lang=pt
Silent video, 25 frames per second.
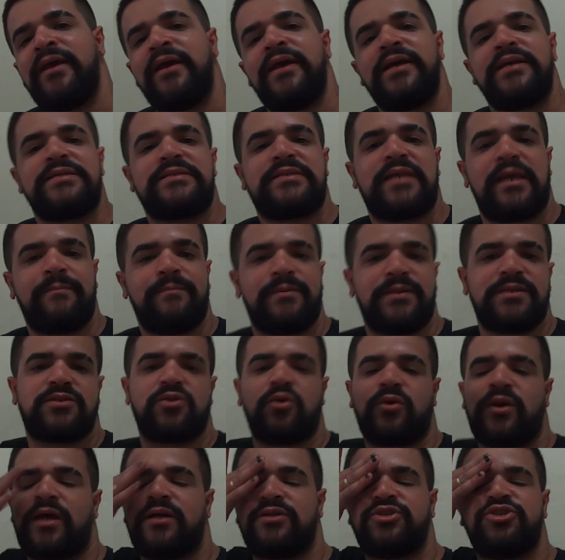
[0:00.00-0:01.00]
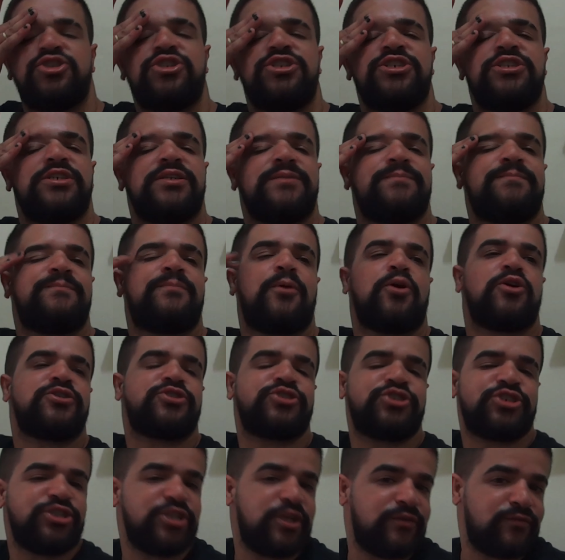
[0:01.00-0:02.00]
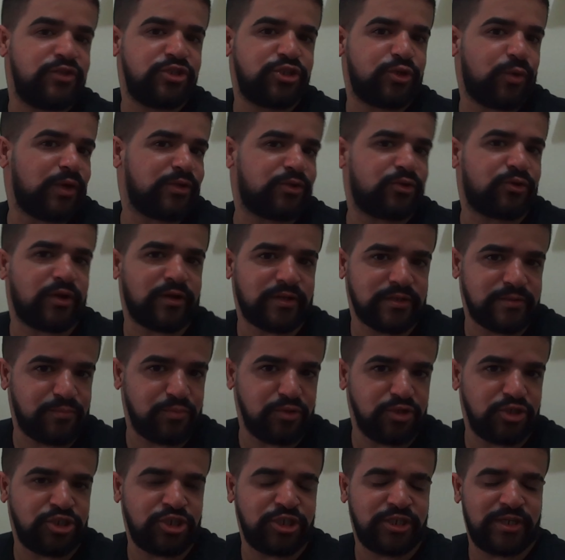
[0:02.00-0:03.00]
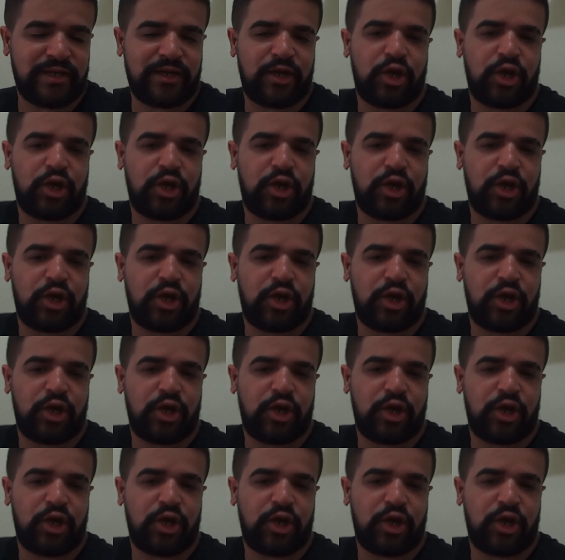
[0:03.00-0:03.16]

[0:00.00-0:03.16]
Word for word: Sempre estou lá dia após dia, 24 horas por dia,